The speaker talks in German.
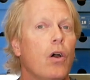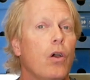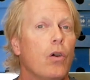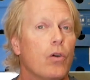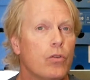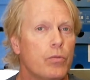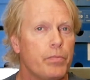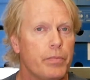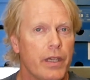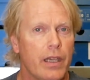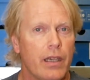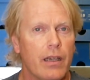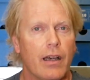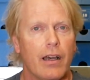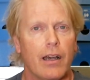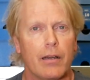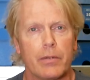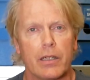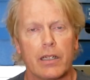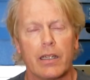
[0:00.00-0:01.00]

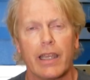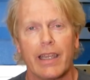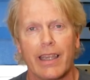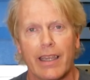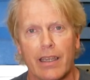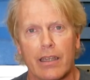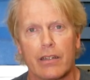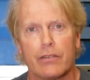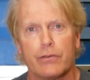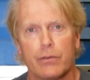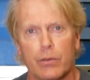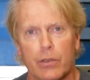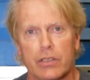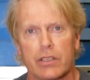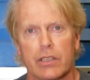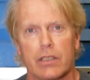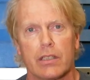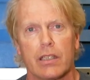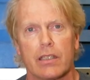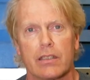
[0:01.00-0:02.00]
Europäer aber eher
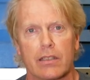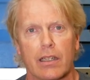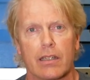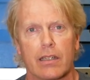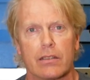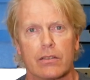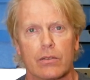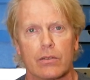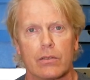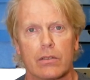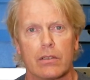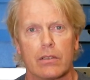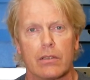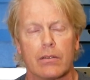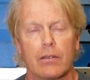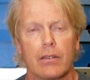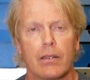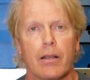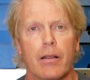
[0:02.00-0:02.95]
vorsichtig sein sollten.